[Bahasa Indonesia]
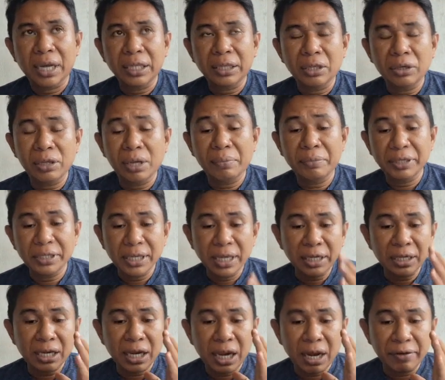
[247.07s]
atau yang
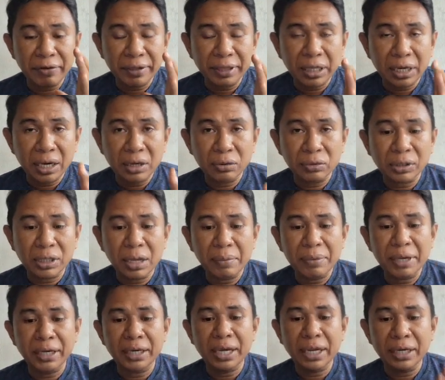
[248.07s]
menjadi kekhawatiran
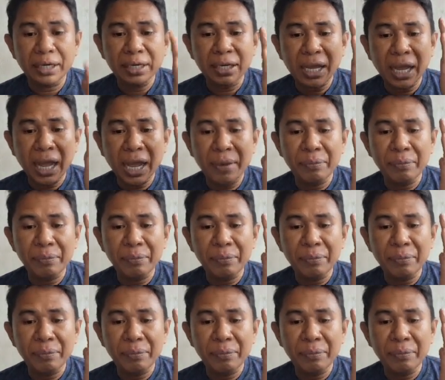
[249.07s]
utama dari